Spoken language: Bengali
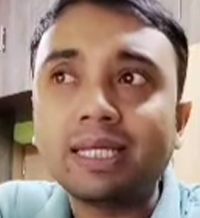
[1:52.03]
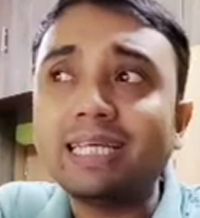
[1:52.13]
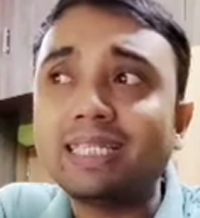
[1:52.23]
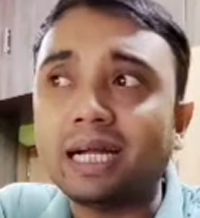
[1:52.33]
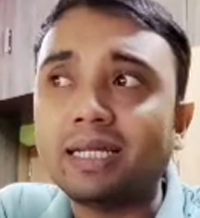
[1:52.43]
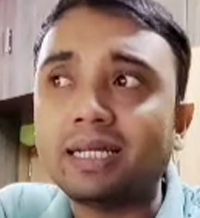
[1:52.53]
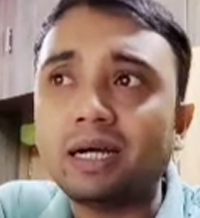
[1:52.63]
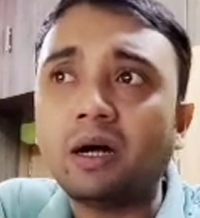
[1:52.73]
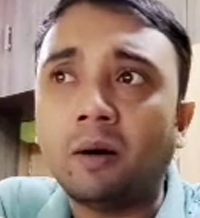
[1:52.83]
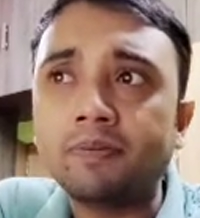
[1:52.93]
থেকে চারটা
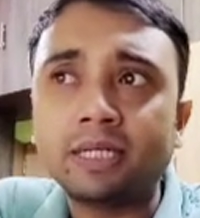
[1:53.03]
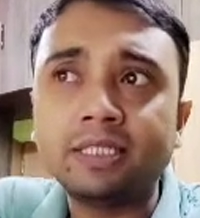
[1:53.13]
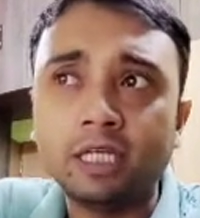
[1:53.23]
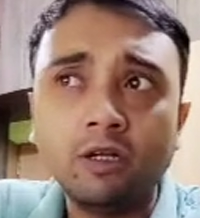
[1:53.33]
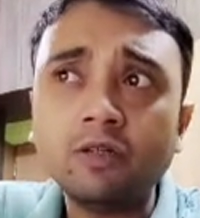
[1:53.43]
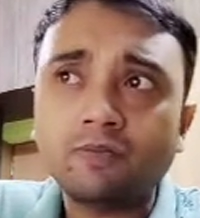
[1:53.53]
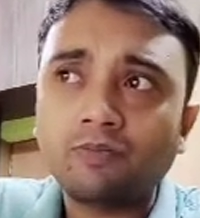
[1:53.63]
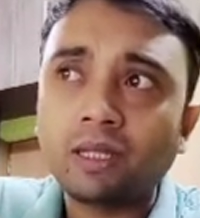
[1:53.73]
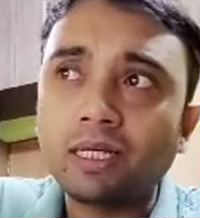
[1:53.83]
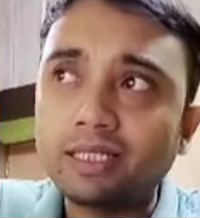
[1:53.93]
অপশান ছিল
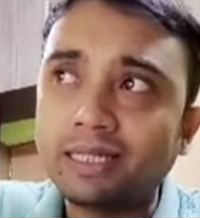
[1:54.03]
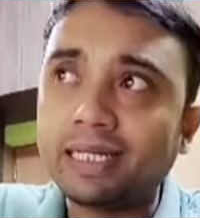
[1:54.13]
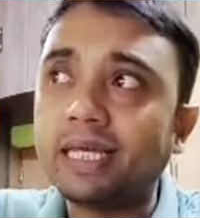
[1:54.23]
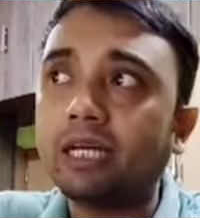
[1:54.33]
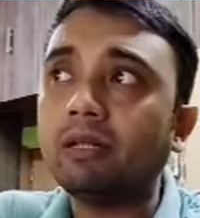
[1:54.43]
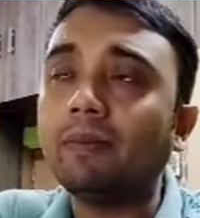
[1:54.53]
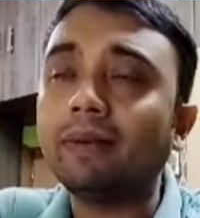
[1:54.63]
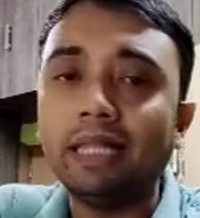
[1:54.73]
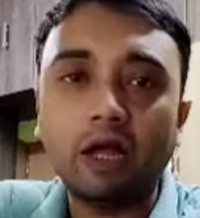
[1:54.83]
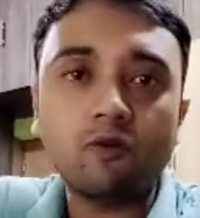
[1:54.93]
সেখান থেকে কিন্তু
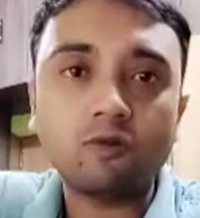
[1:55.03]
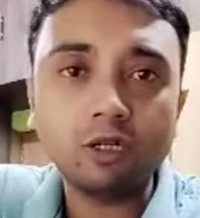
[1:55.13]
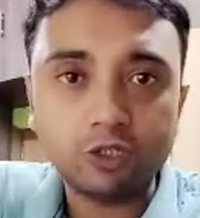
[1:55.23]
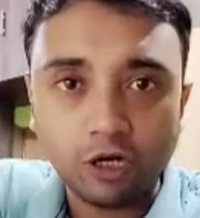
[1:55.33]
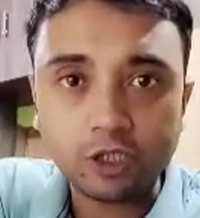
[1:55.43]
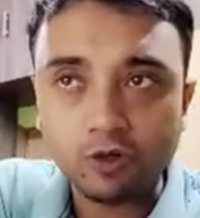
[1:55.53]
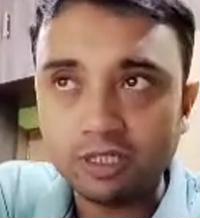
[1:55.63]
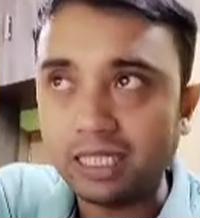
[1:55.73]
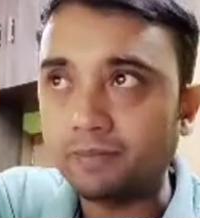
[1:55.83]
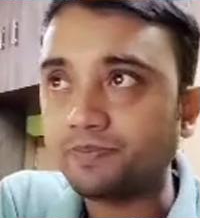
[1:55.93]
আমরা লেআউটগুলো চয়েস
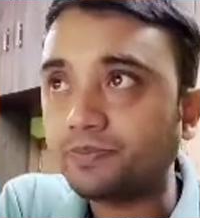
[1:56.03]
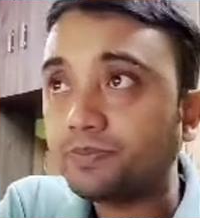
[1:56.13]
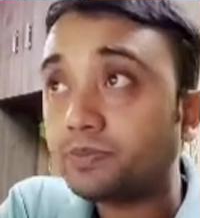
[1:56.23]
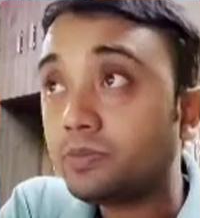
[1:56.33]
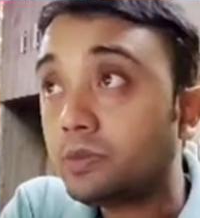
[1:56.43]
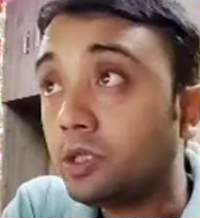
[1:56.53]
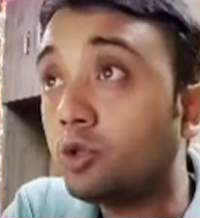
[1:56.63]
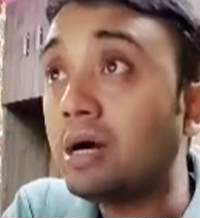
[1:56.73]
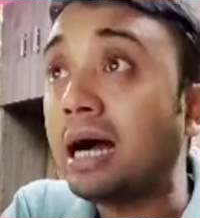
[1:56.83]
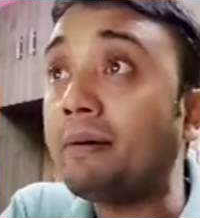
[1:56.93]
করেছিলাম
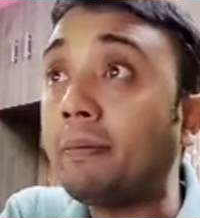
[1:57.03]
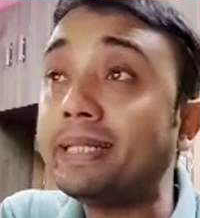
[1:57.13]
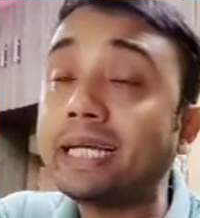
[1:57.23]
তো আমাদের